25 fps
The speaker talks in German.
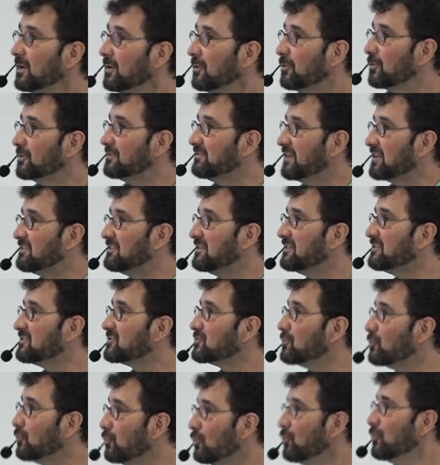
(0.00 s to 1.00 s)
und was ist
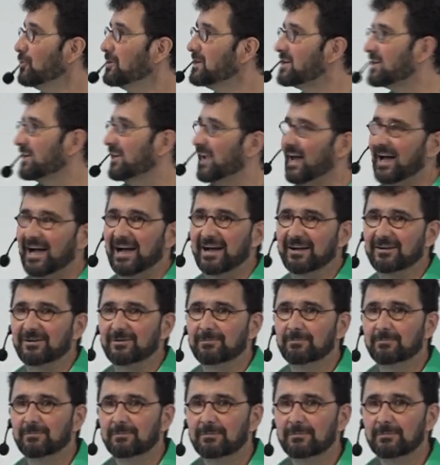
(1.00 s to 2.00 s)
unklar?
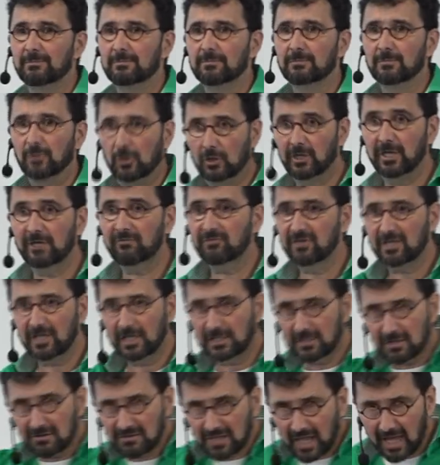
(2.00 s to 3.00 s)
Okay, wir
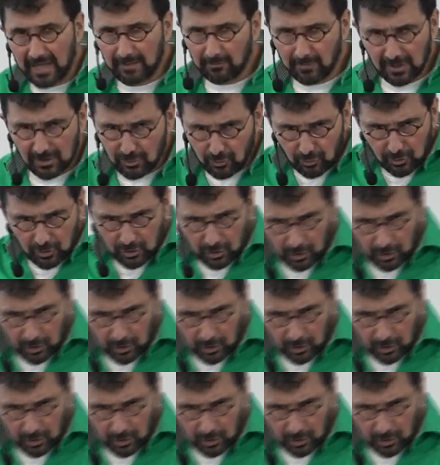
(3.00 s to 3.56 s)
gehen jetzt einmal durch